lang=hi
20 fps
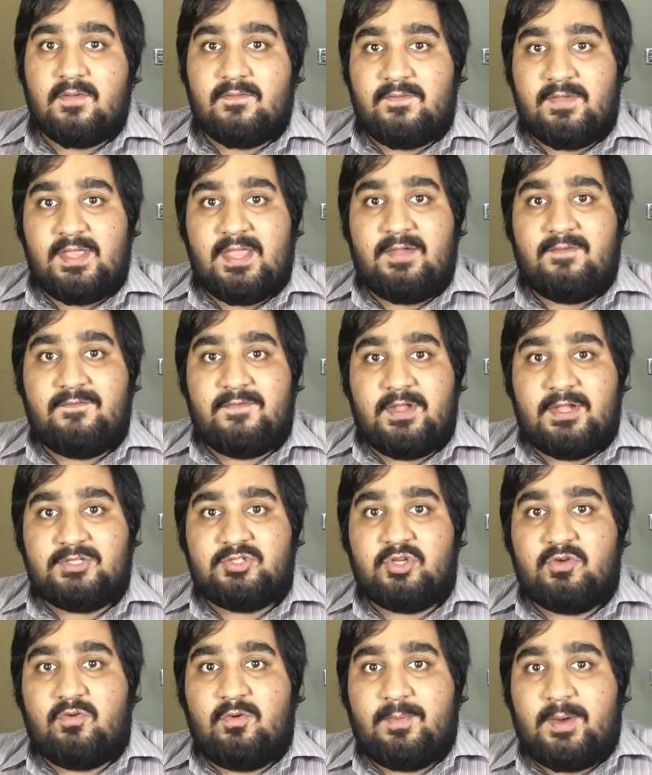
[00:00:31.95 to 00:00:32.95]
वी एम वेयर
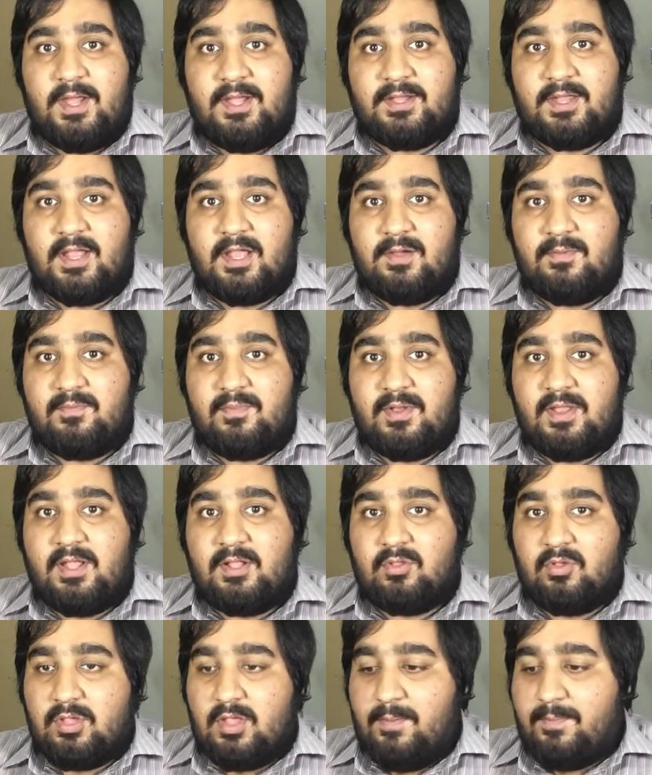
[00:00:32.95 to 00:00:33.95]
जो है वो बाहर की कंपनी है
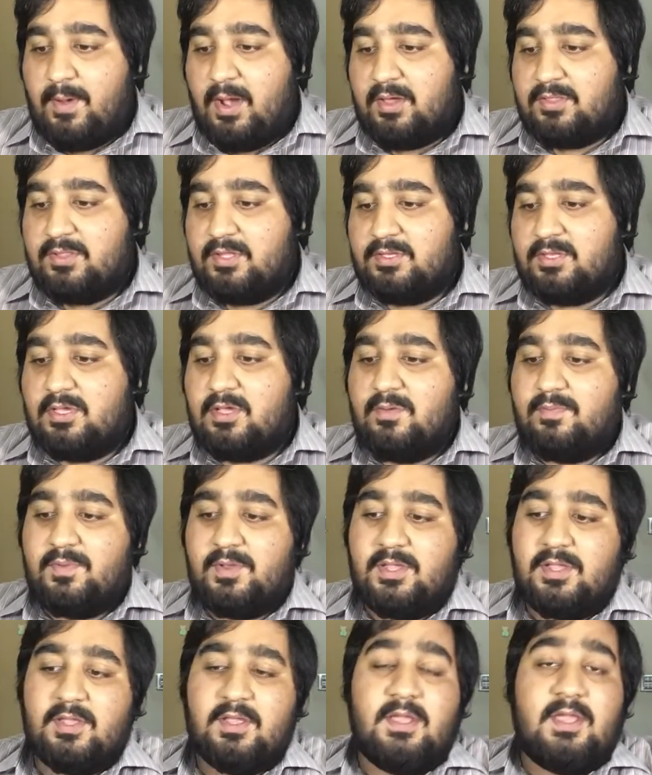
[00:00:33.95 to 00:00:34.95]
तो ये पाकिस्तान की
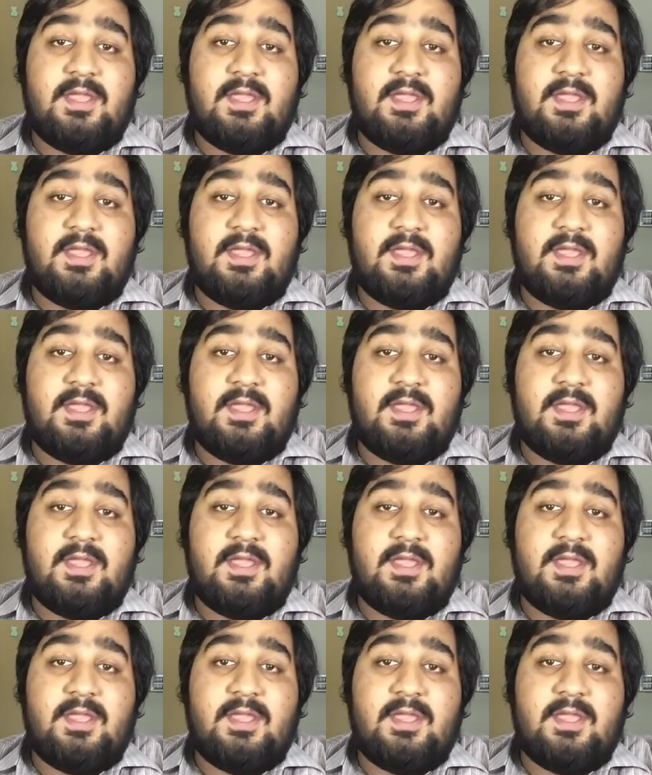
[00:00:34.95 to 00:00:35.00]
कंपनी